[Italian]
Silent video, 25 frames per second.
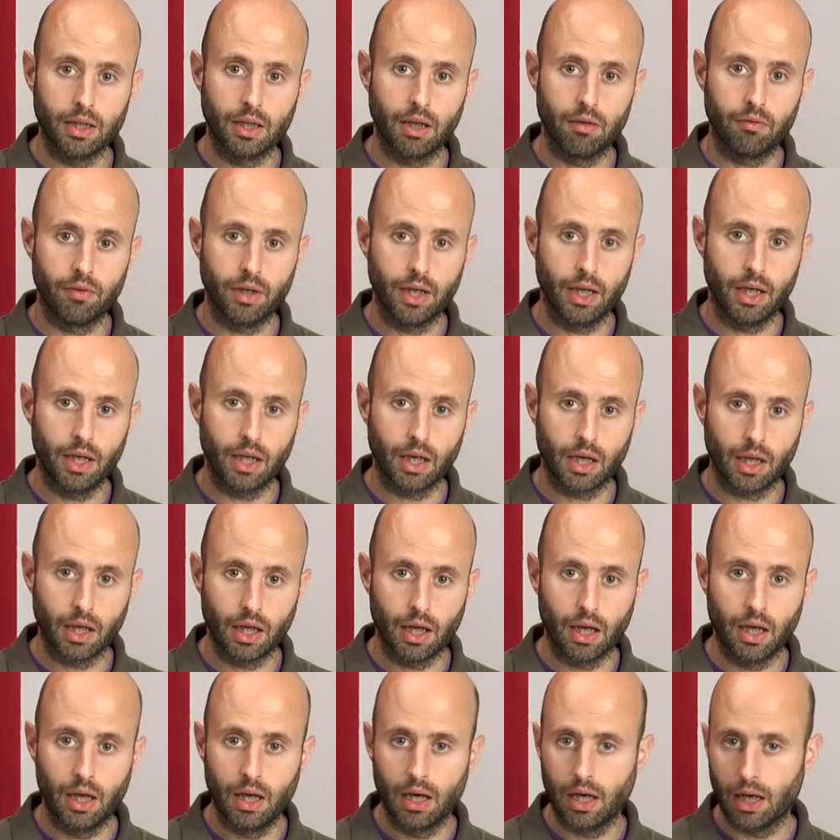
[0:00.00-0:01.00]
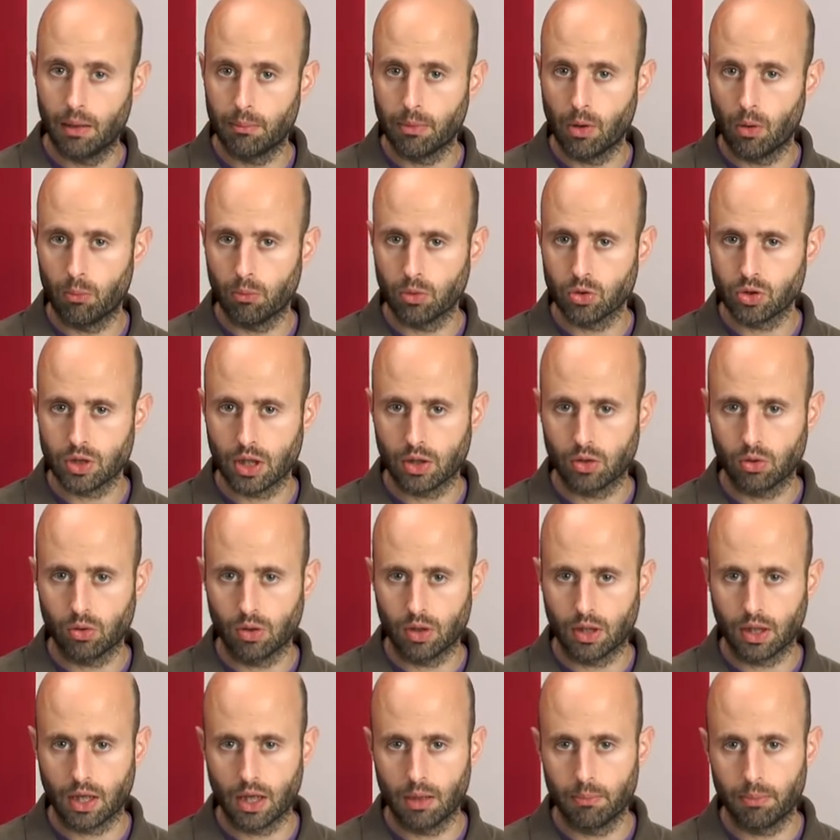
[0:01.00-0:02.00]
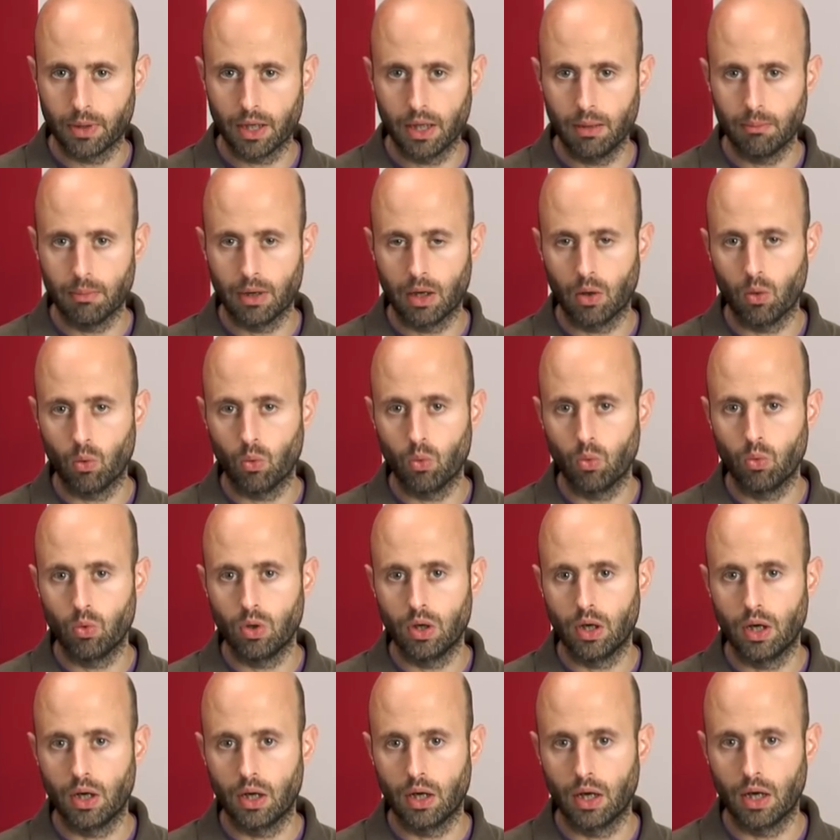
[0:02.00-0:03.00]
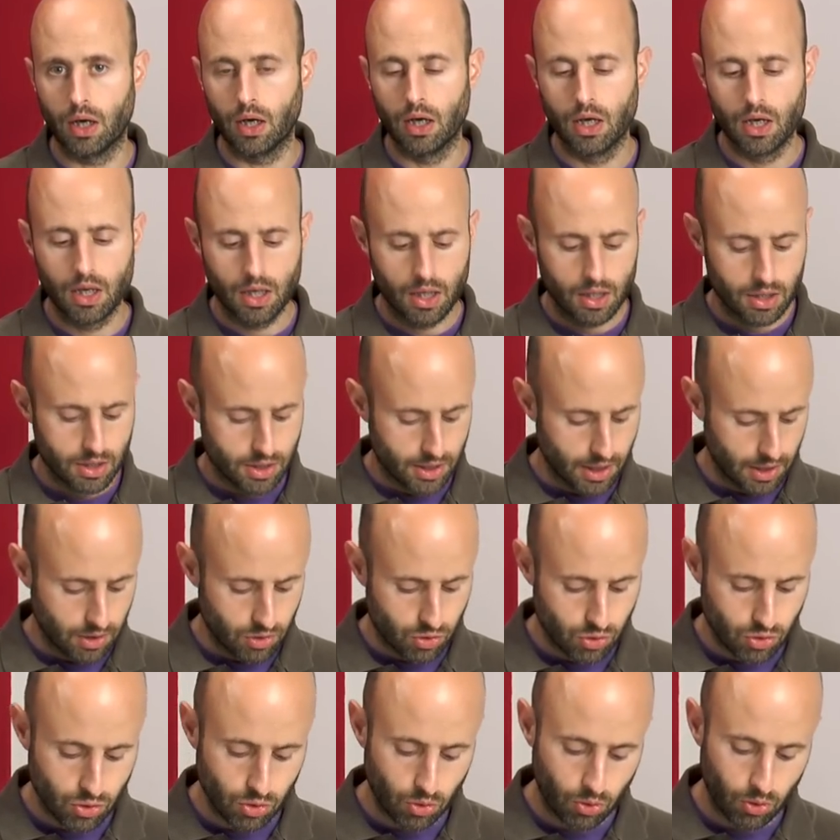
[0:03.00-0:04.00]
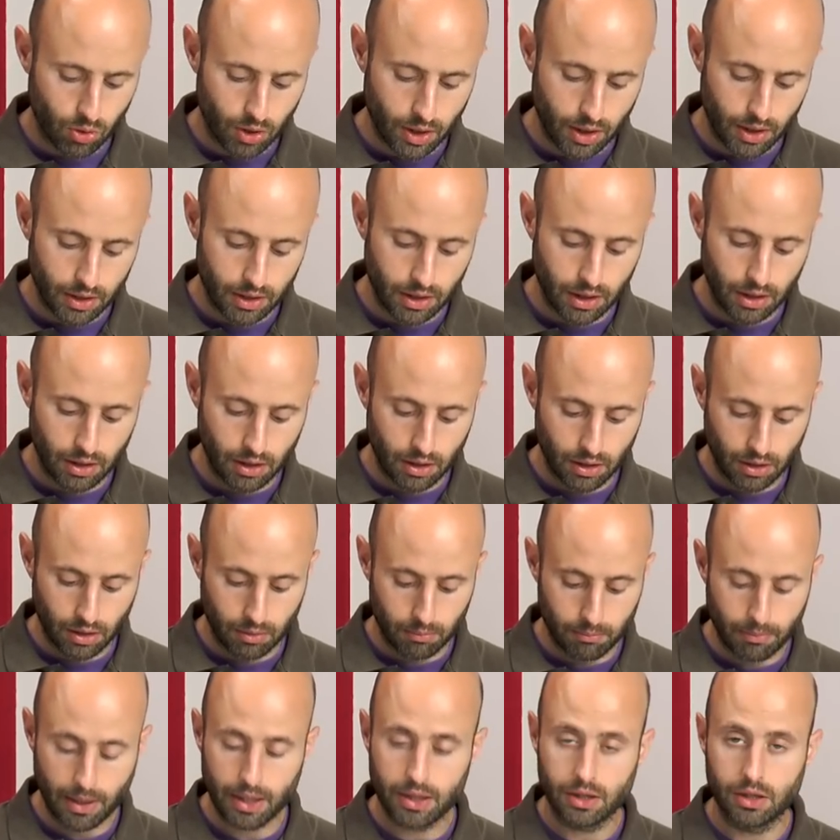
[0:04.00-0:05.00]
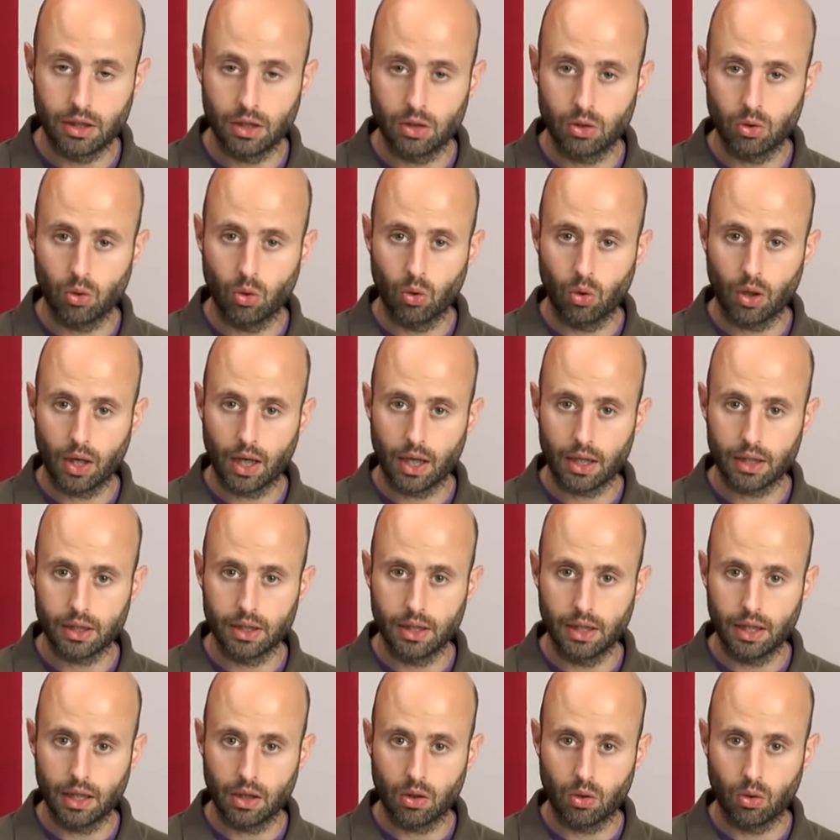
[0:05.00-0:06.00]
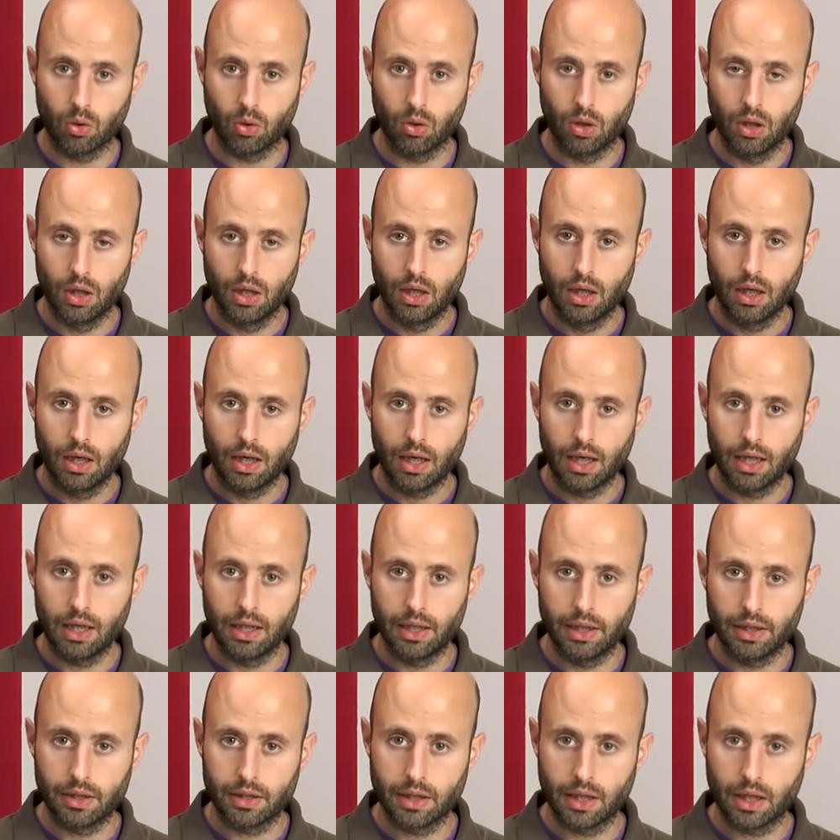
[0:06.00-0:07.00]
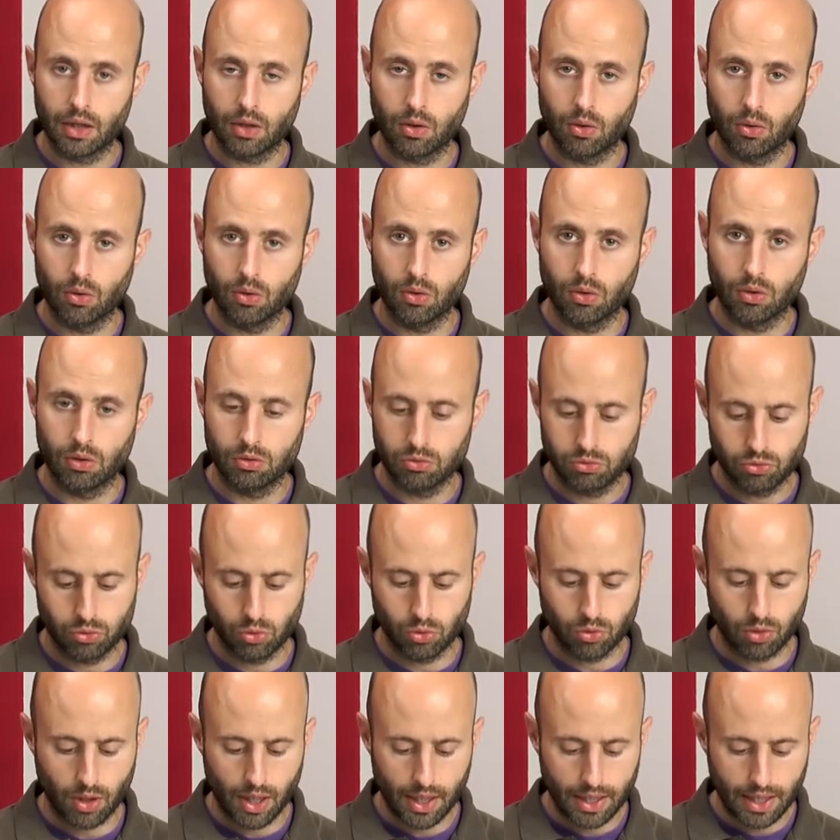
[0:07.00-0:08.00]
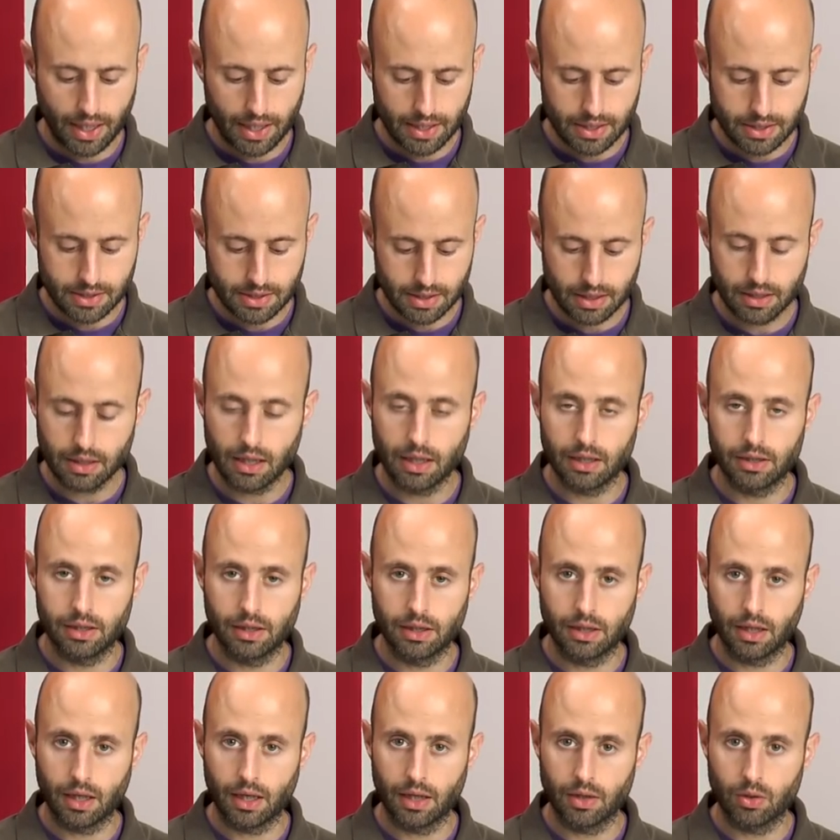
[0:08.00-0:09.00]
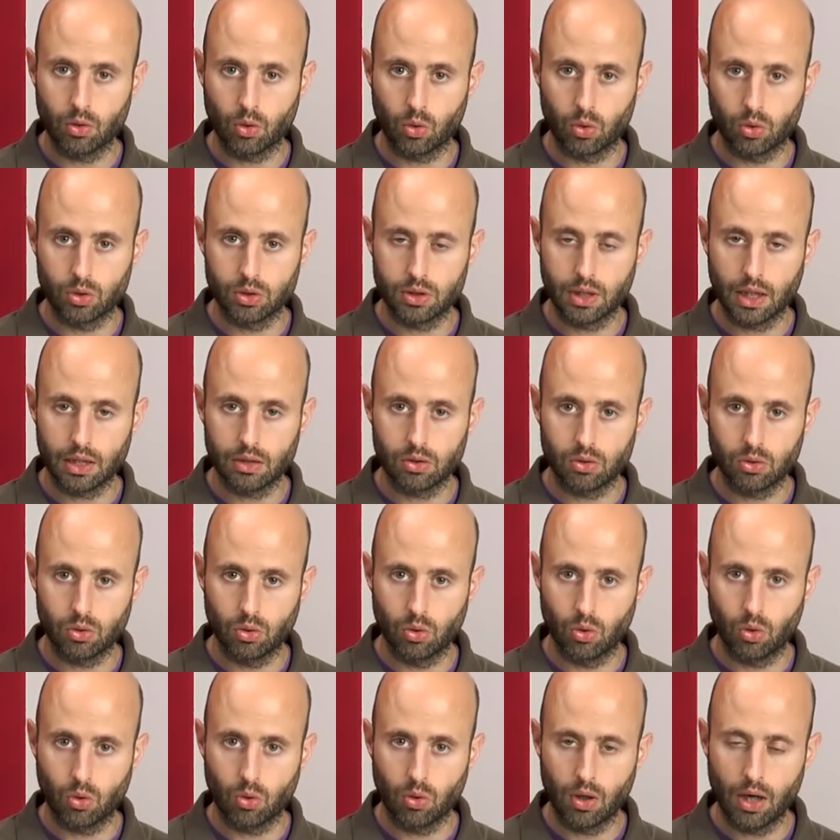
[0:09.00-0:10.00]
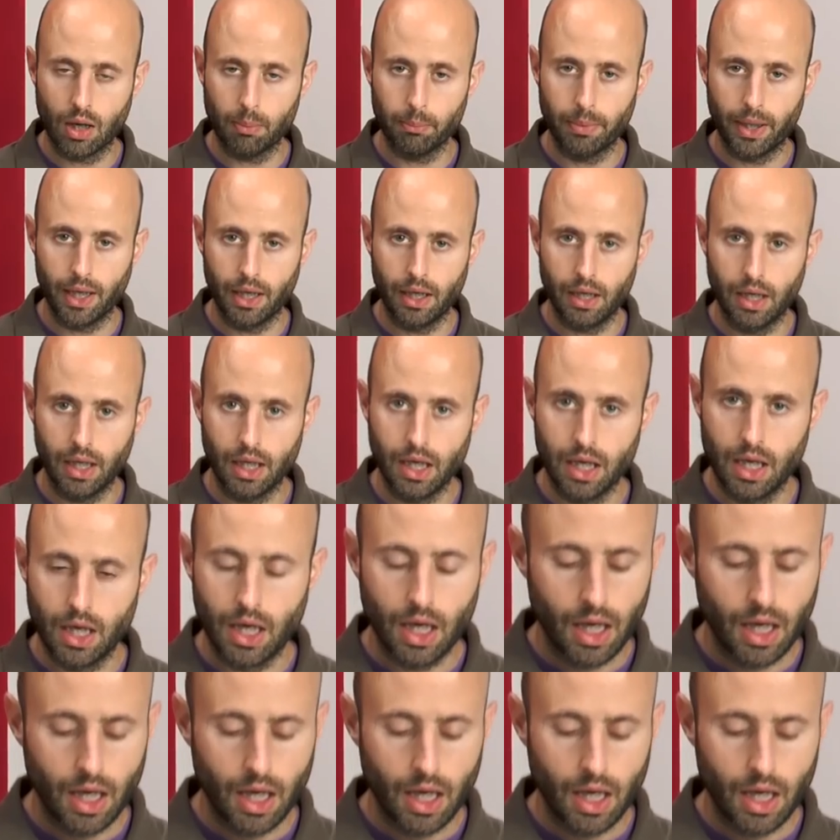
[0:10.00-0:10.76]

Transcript: di avere, l'abbiamo mostrato anche prima, un sensore di battito cardiaco all'interno sotto la cassa a diretto contatto con la pelle